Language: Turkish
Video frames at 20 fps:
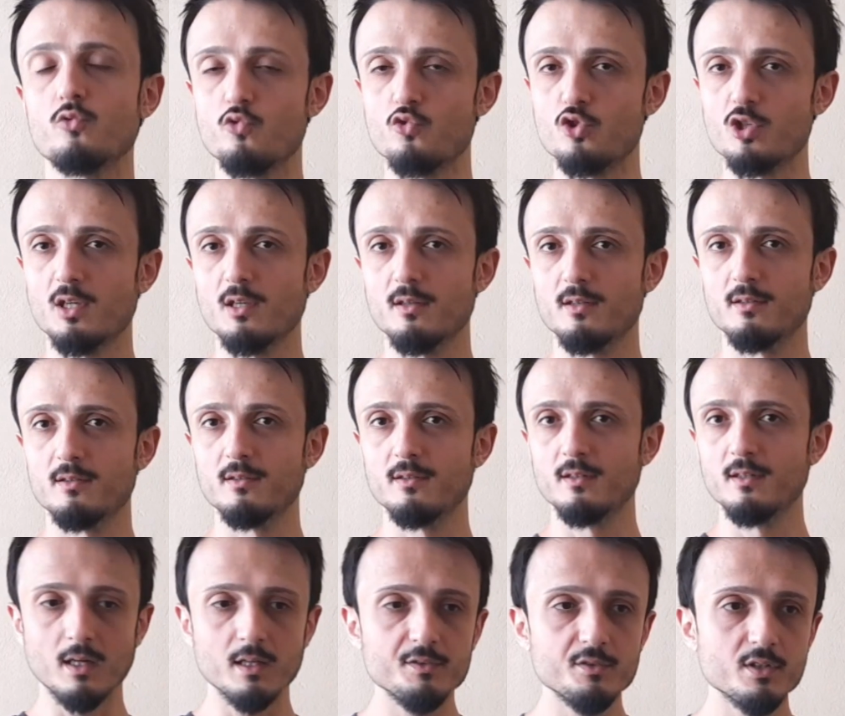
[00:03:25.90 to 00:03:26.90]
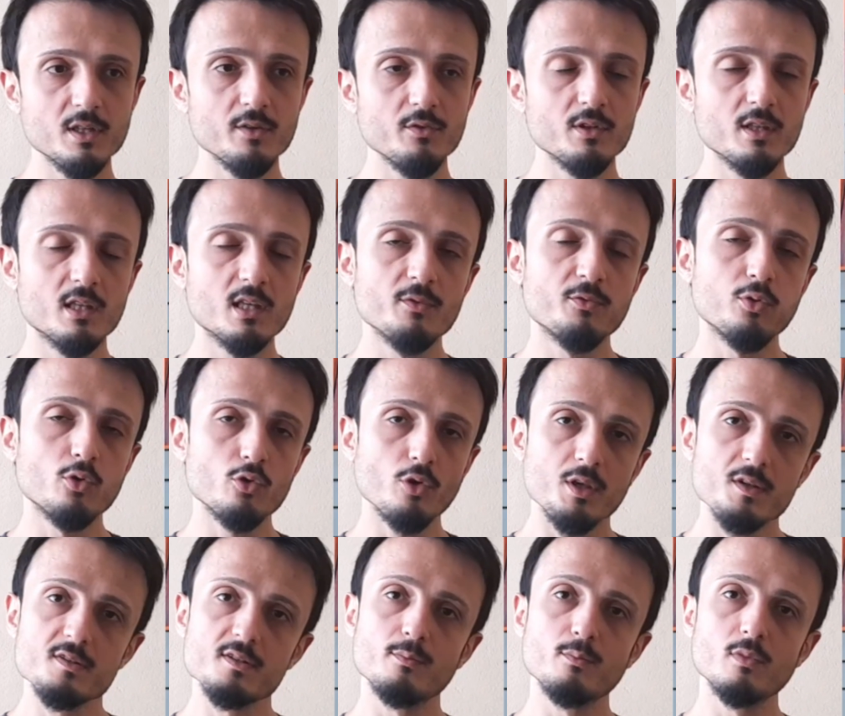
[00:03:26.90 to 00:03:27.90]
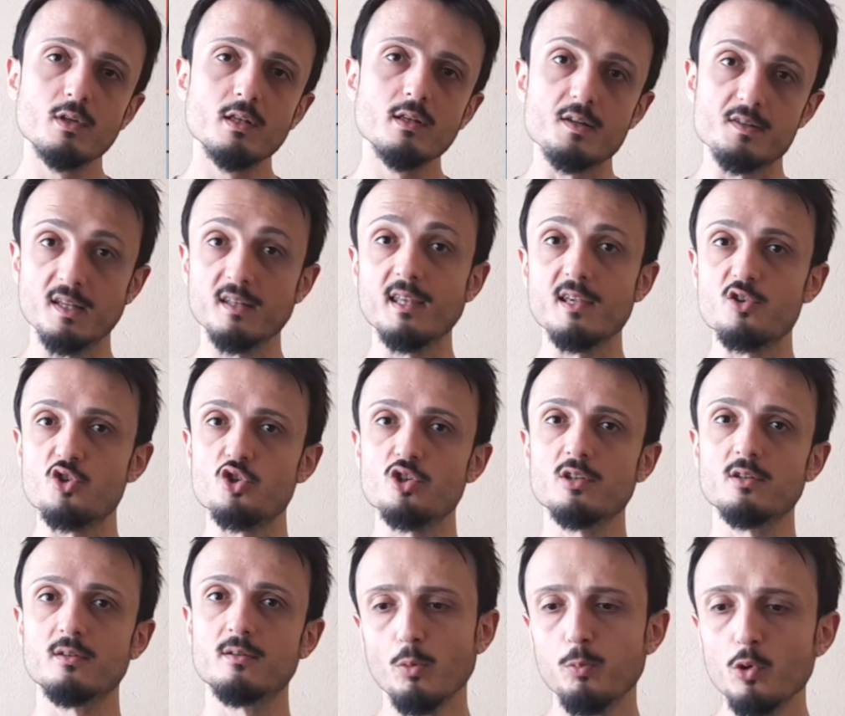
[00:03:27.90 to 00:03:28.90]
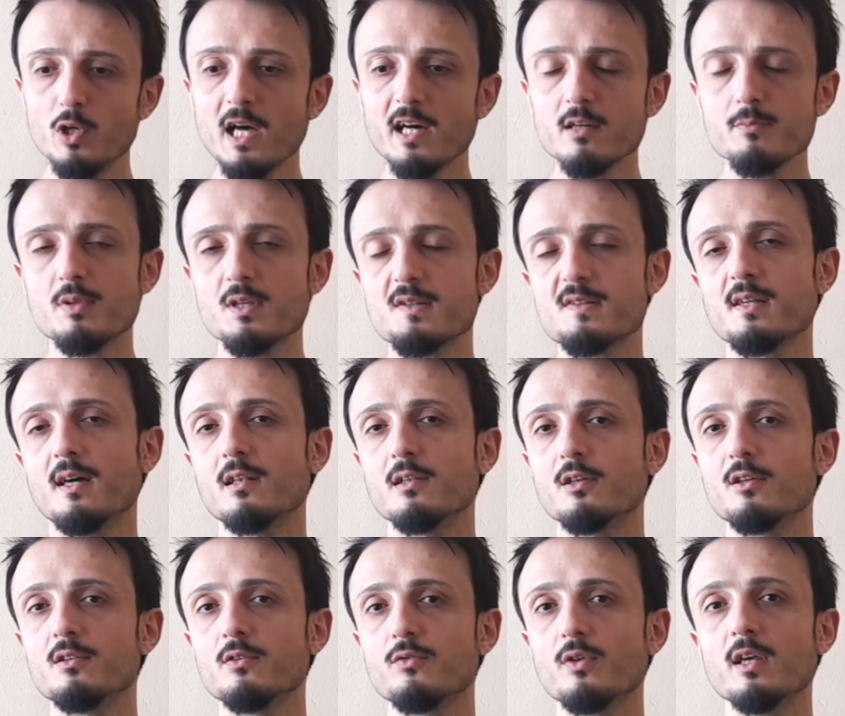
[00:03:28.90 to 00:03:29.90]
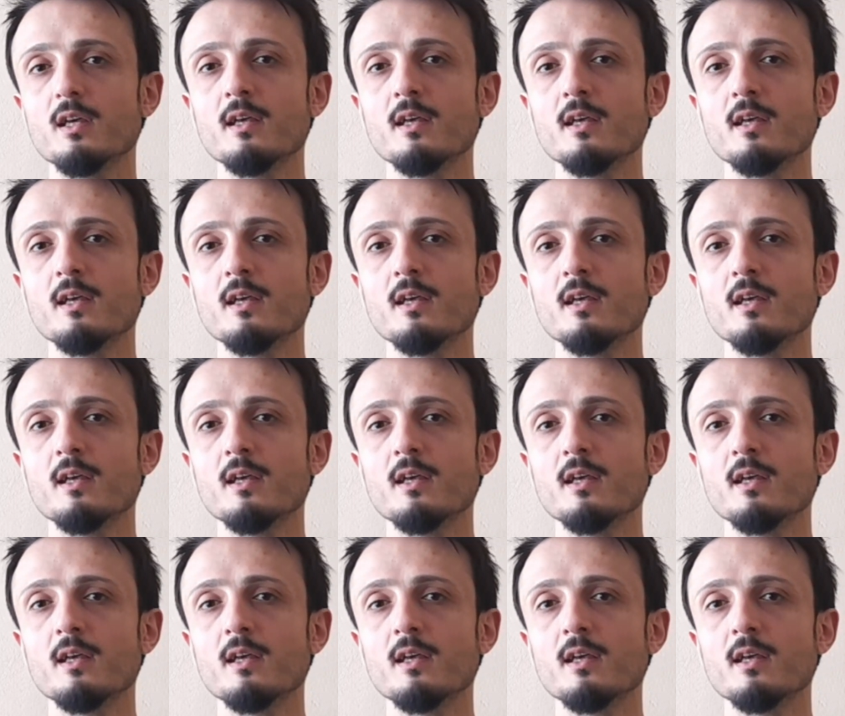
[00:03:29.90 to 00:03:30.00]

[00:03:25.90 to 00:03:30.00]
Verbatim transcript: önce Andrev Nikifork isimli gazeteci, popüler bir salgın